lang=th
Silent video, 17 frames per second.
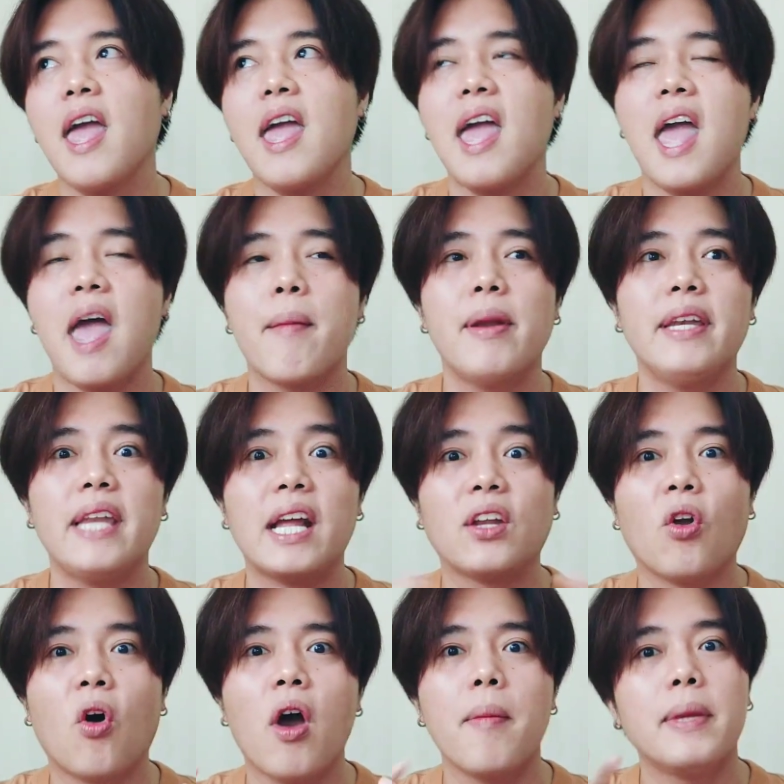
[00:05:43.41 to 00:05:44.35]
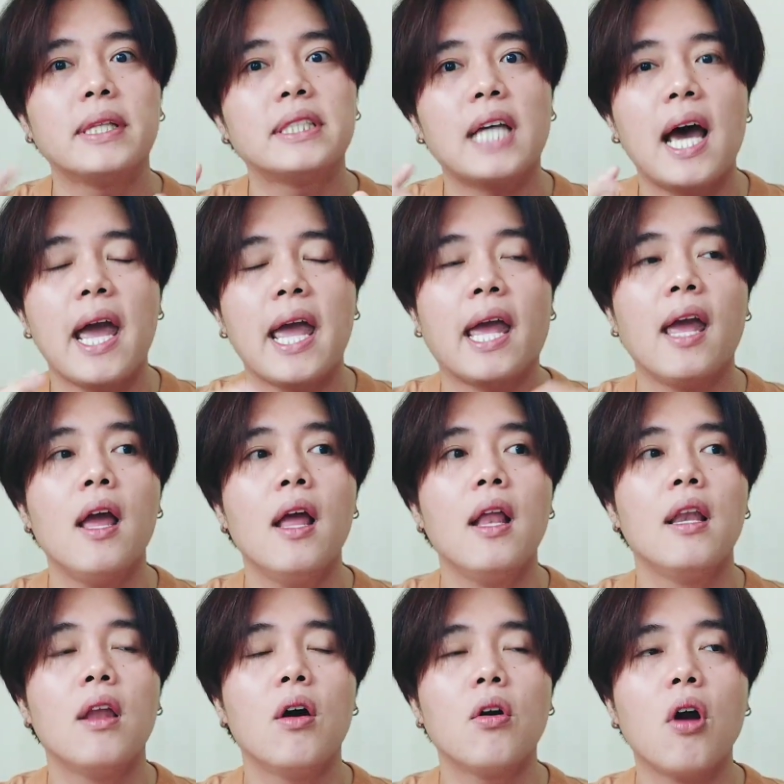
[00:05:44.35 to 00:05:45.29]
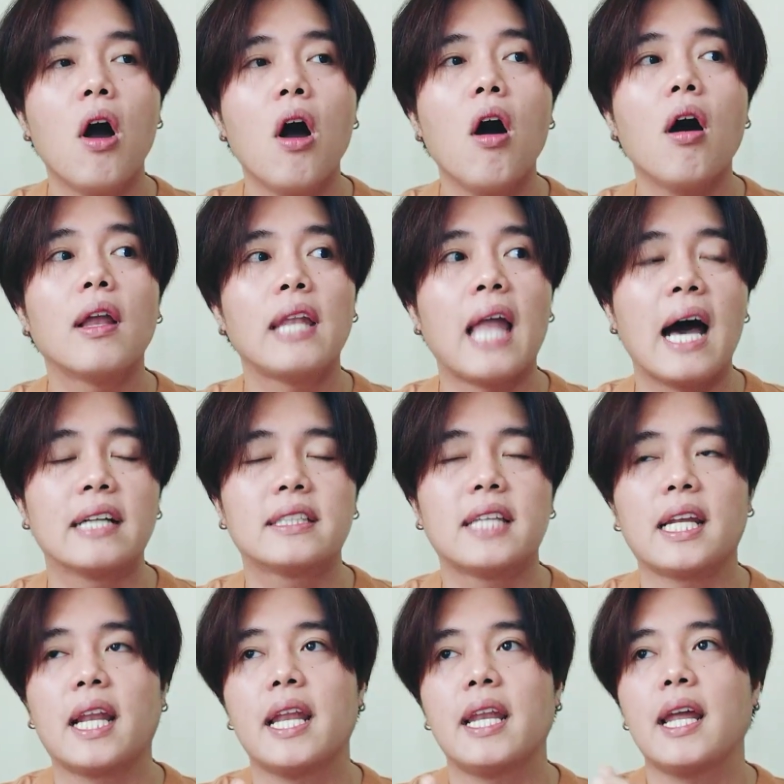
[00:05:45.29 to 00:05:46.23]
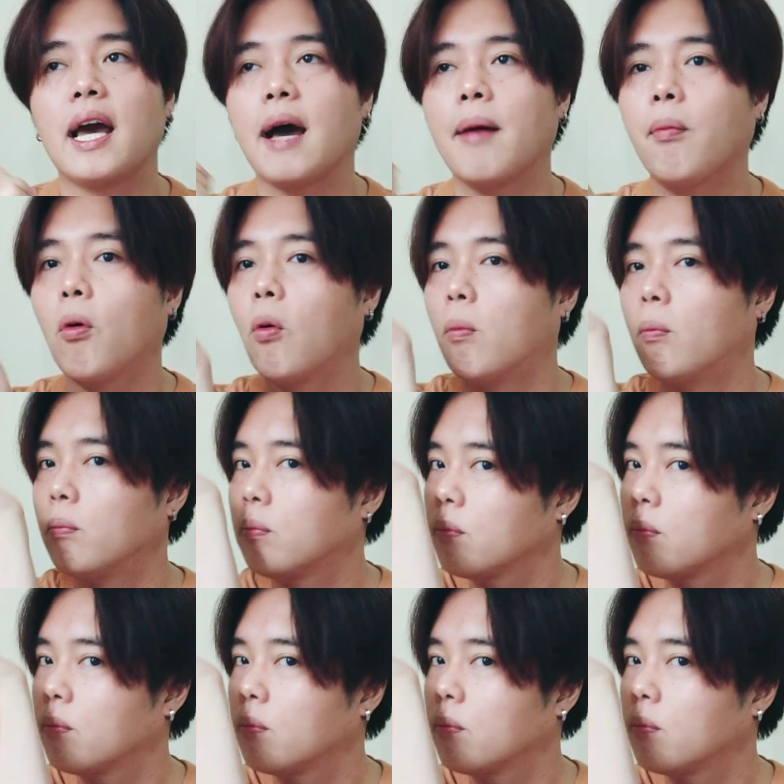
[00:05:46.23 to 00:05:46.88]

แอะเป็นเด็กน้อยไม่ใช่แล้วก็หลังจากนั้นนะครับผม